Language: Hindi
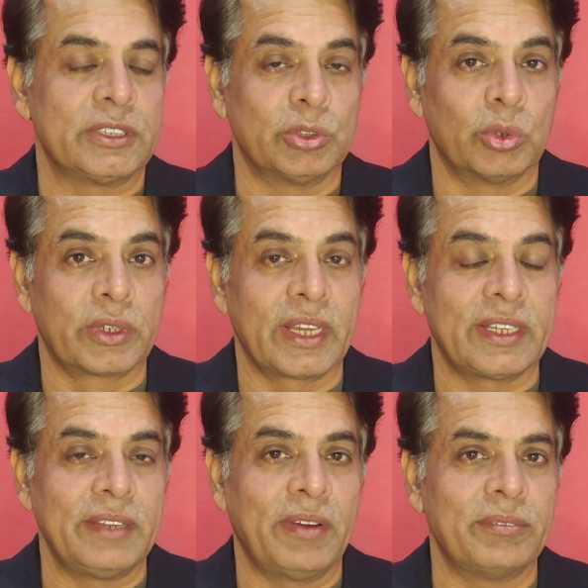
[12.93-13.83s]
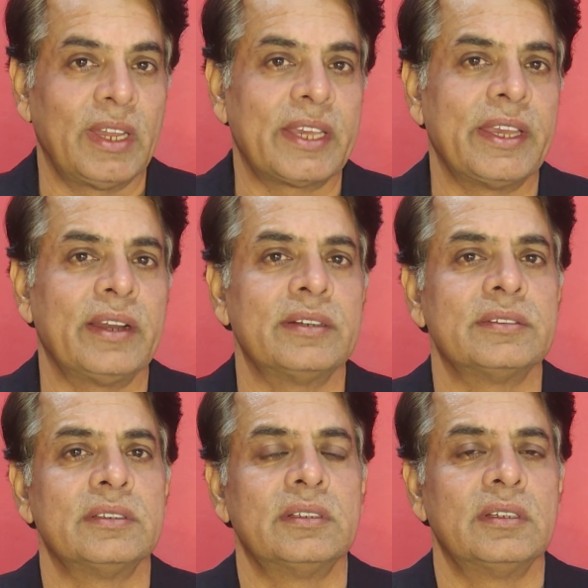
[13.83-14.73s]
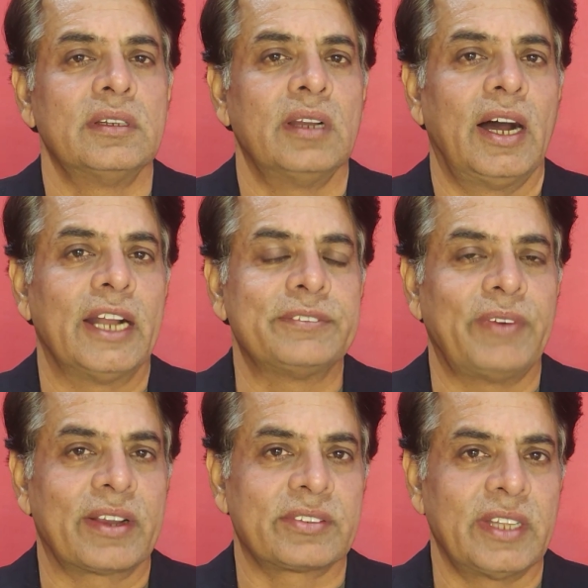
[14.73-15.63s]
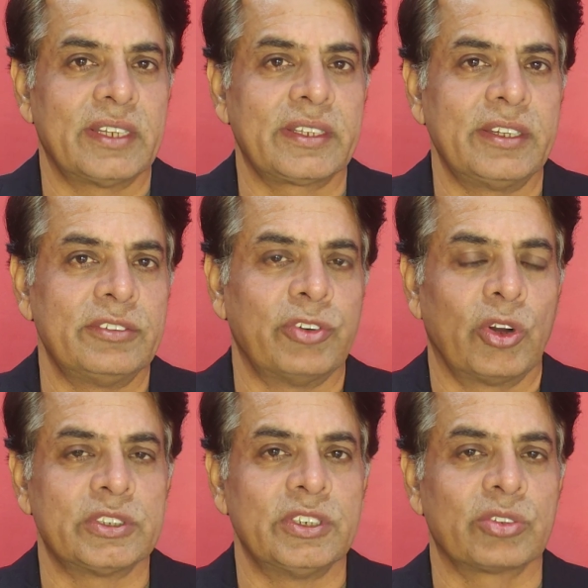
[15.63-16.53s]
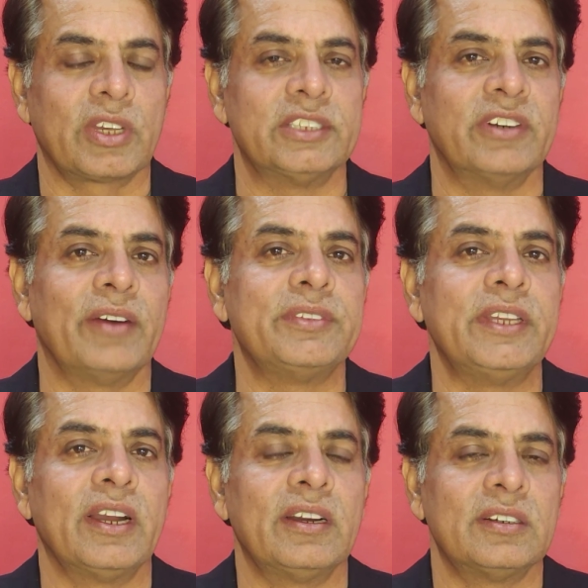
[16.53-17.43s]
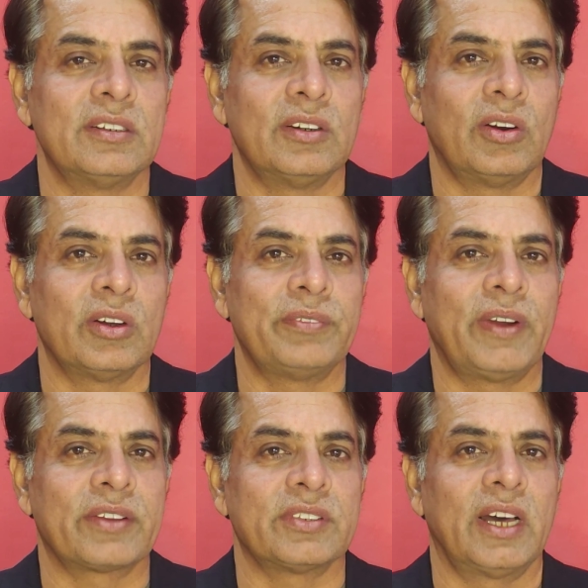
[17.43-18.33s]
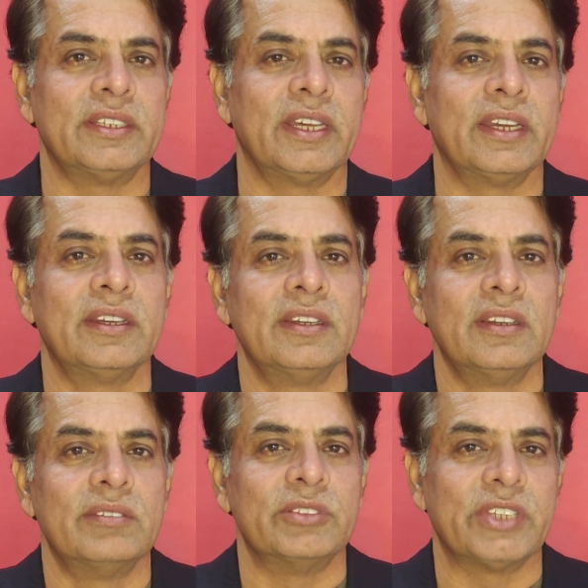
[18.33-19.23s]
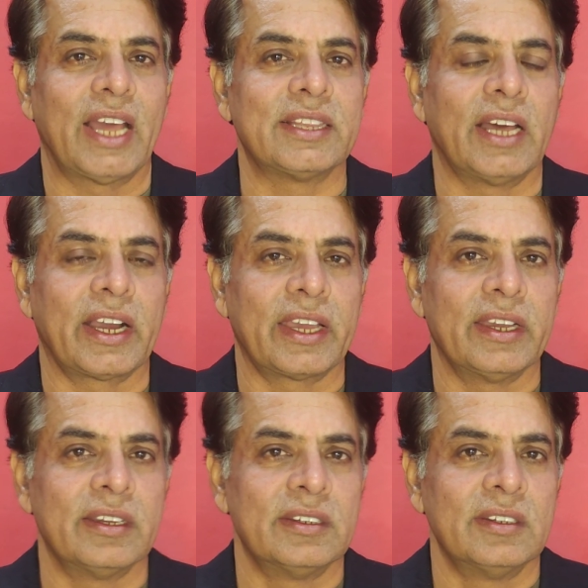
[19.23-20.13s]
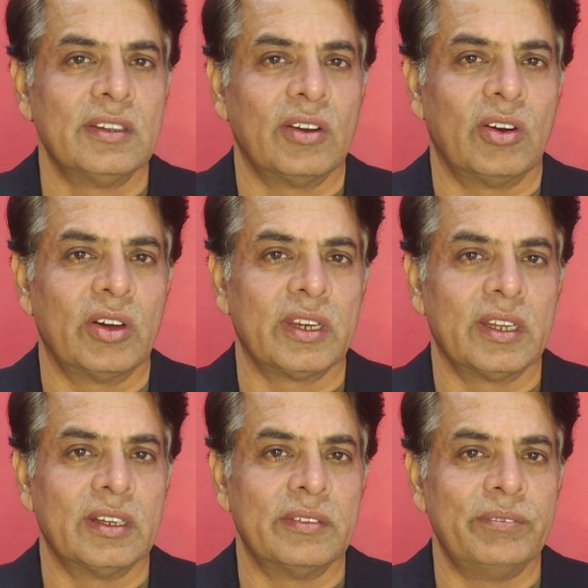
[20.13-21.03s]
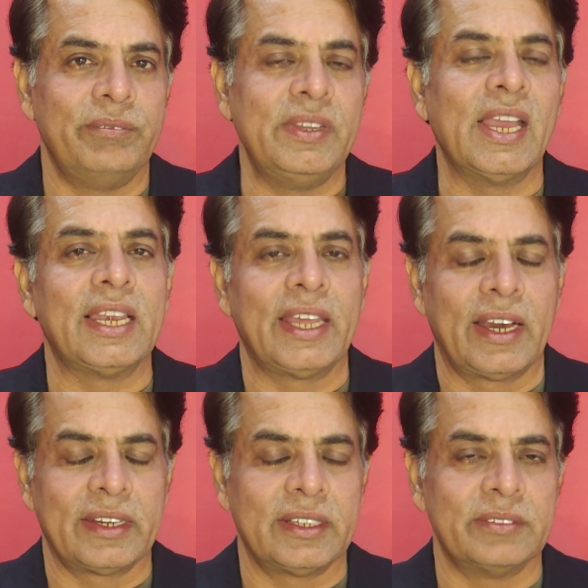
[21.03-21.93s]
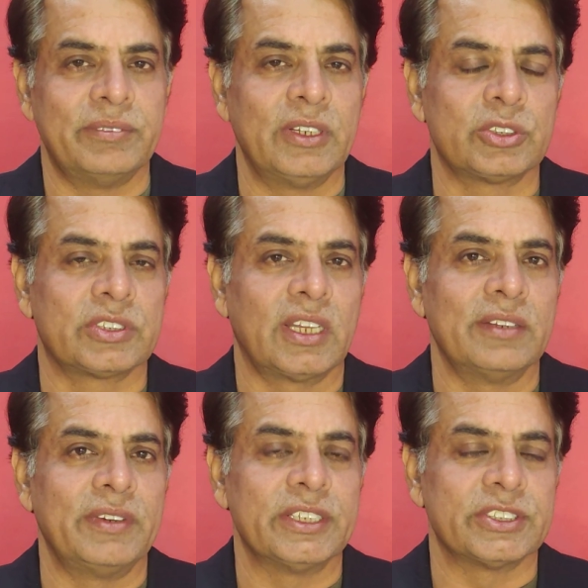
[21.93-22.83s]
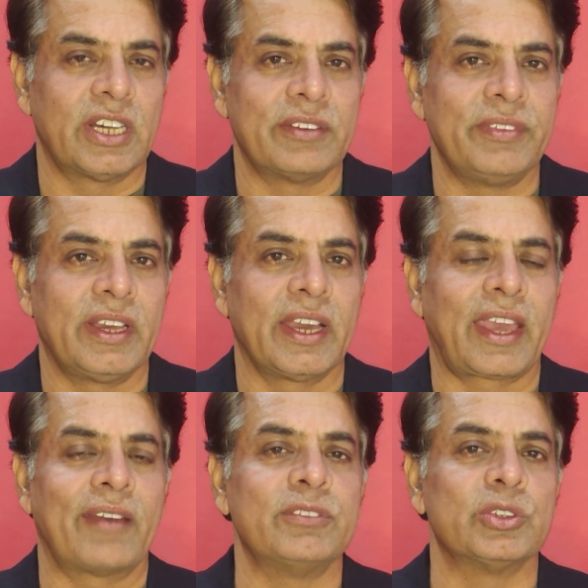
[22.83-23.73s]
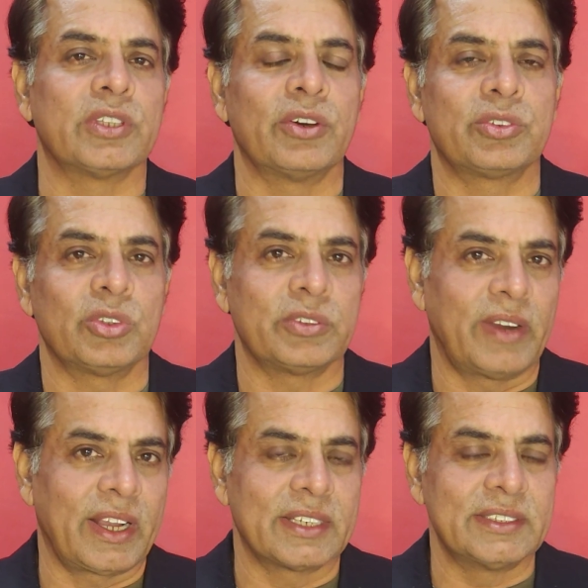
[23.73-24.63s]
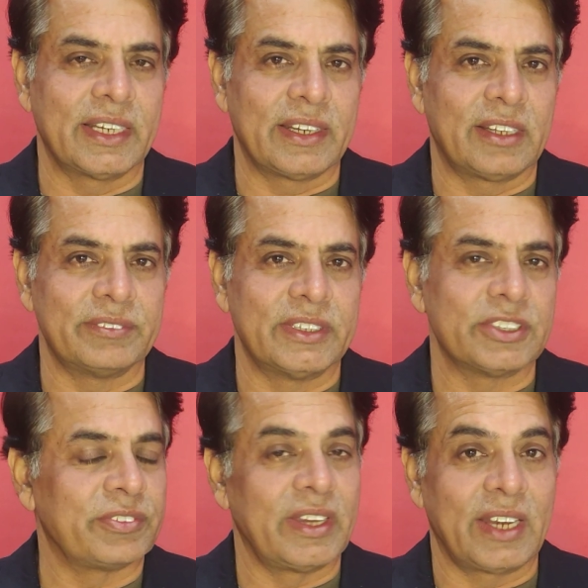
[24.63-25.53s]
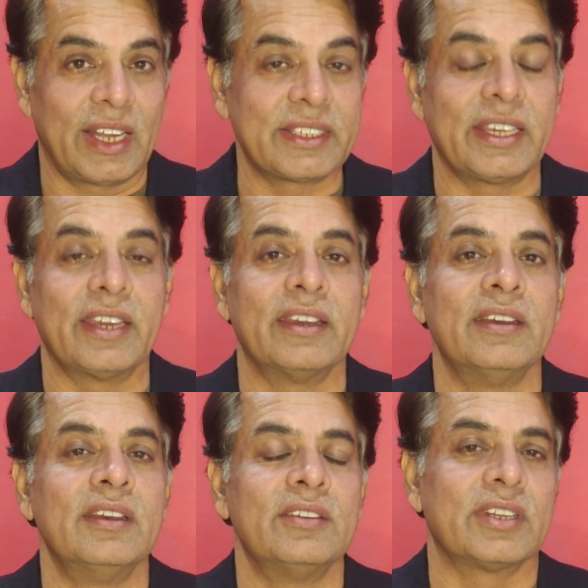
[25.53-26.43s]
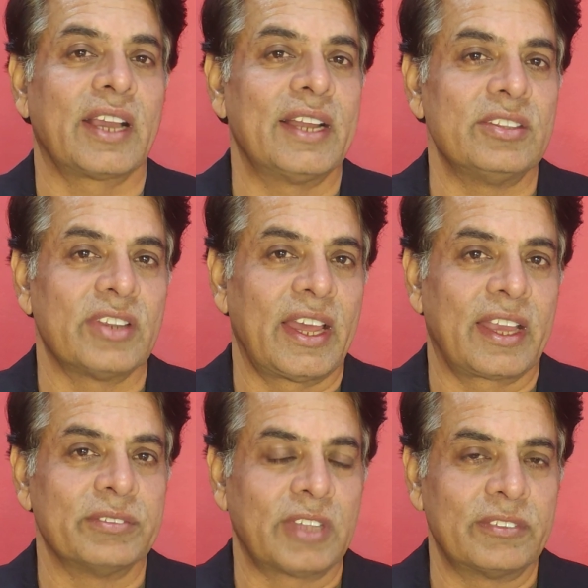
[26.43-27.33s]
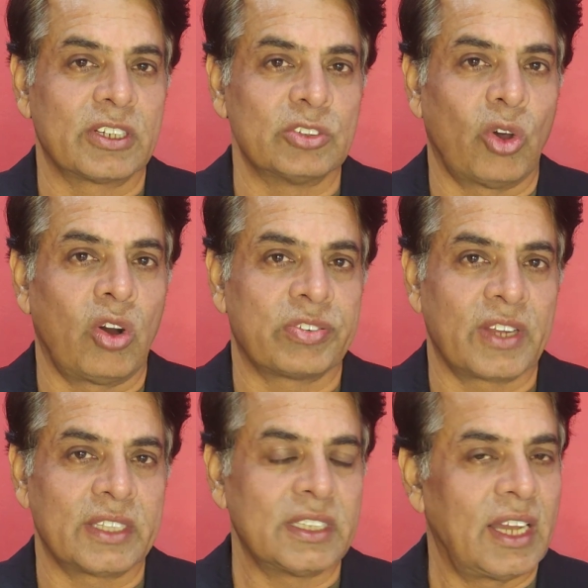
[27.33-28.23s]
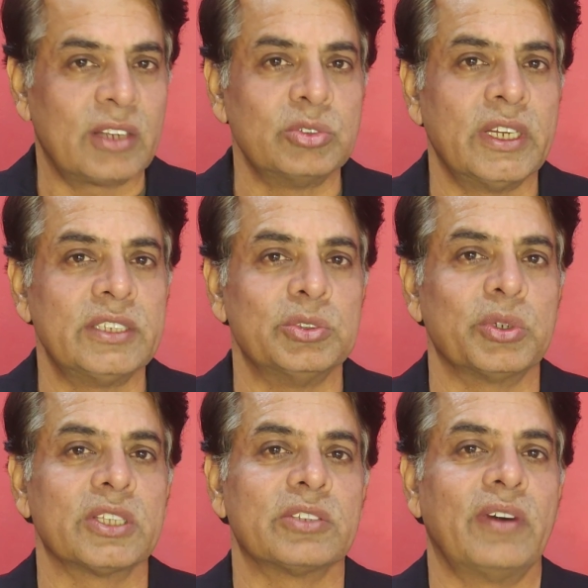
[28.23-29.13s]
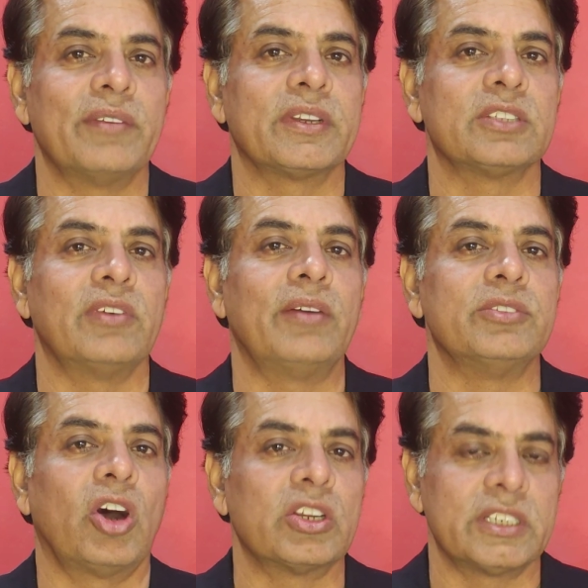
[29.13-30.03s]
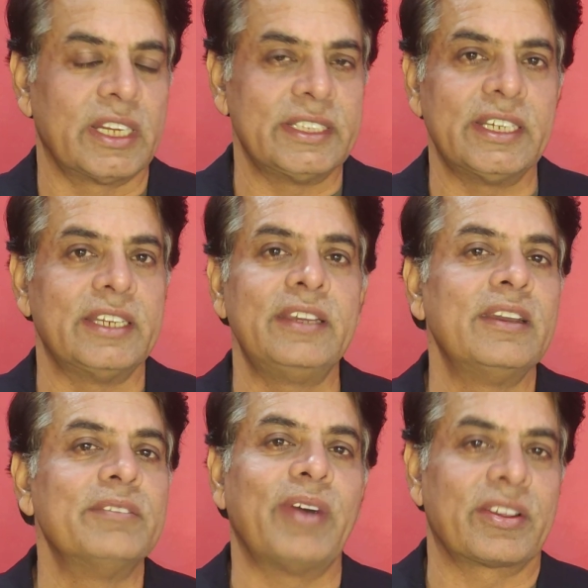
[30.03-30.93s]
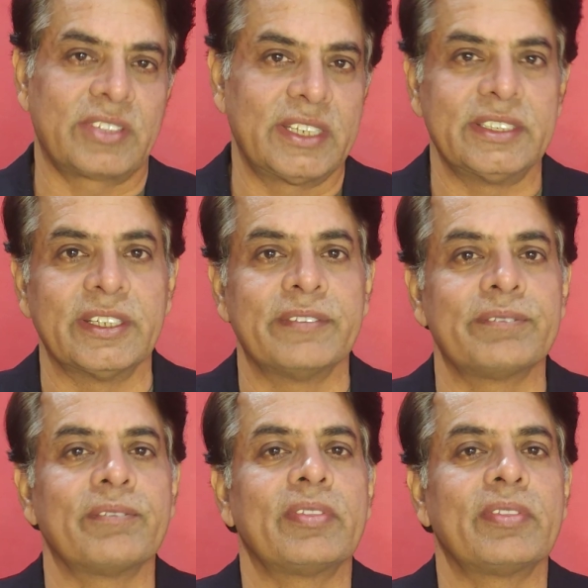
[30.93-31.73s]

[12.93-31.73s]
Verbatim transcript: पंजगोर के करीब हमला किया आज पाकिस्तान की फ़ौज ने उसका जवाब दिया और पाकिस्तान ने मिज़ाइल दागे और बी एल ए आर ए बलूचस्तान लिब्रेशन आर्मी का एक कैंप जो था उसको तबाह कर दिया ईरान में जिसमें ईरान के सरकारी जराये के मुताबिक नौ अफराद हलाक हुए जो कि तमाम के तमाम नौ ईरानी यानी पाकिस्तानी थे